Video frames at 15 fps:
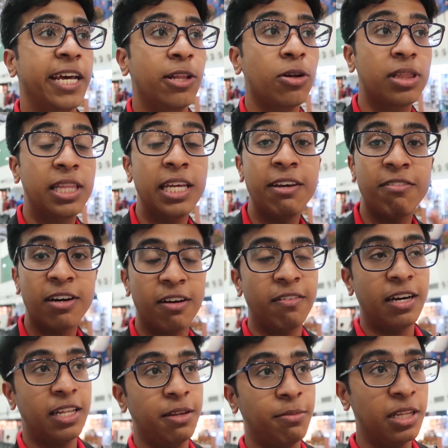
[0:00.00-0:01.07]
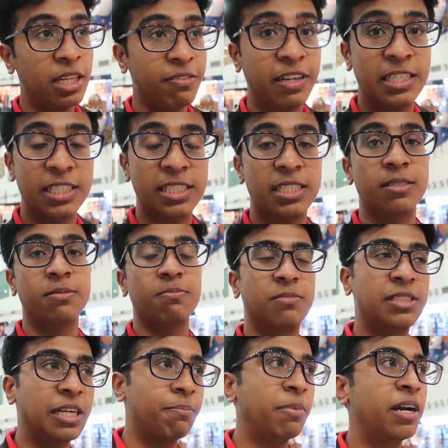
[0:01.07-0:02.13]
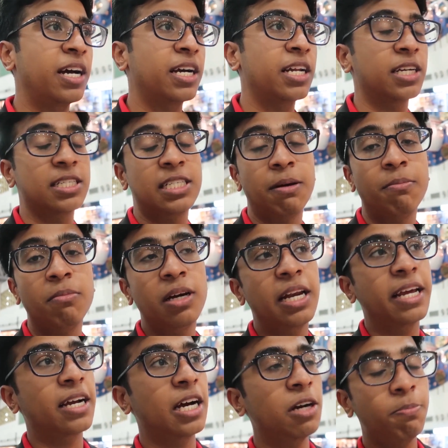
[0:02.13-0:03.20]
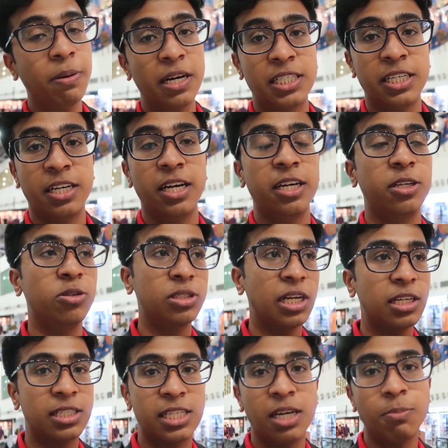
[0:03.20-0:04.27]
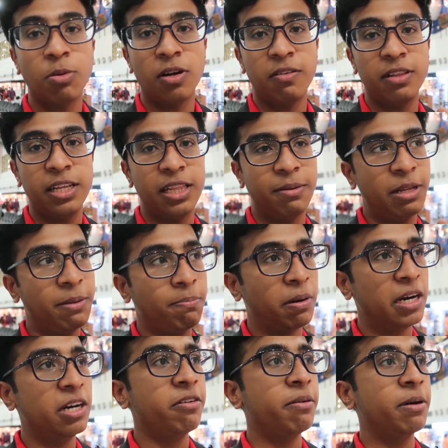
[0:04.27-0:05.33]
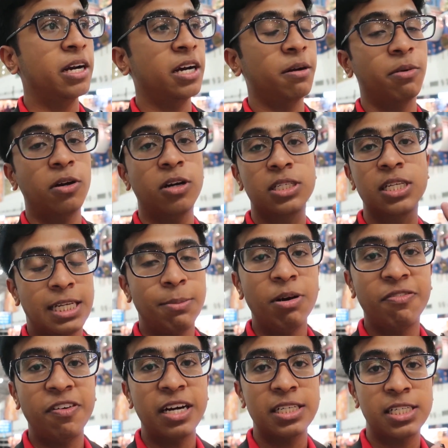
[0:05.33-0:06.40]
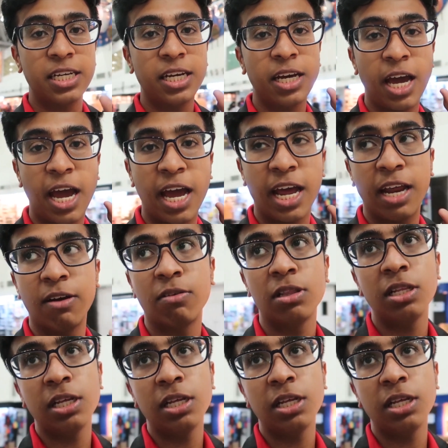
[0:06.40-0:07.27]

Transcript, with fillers: ஏதோ தீவிரவாதி மாதிரி வச்சு செக் பண்ணாங்க எனக்கு செம்ம லைக் கடுப்பாச்சுன்னா யூஸ்வலாக சிங்கப்பூரில் வந்து இந்த மாதிரி பண்ணவே மாட்டாங்க பிகாஸ் செம்ம ஃபாஸ்ட்டு அண்ட்